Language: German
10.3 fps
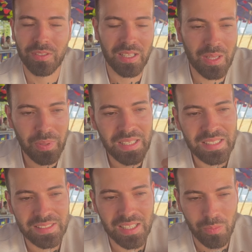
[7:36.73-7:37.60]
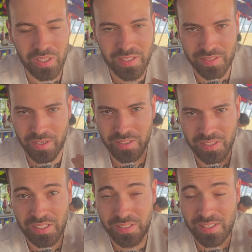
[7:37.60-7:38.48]
Und dann habe ich selber
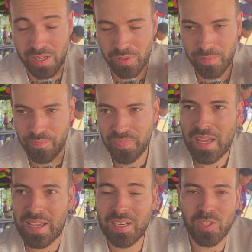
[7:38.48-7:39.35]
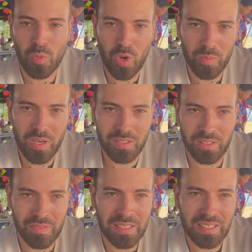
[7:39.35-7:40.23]
gesagt, ich selber, hey, lass morgen
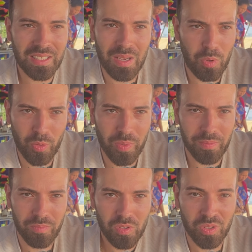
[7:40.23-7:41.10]
machen, weil ich hatte keinen Bock mehr.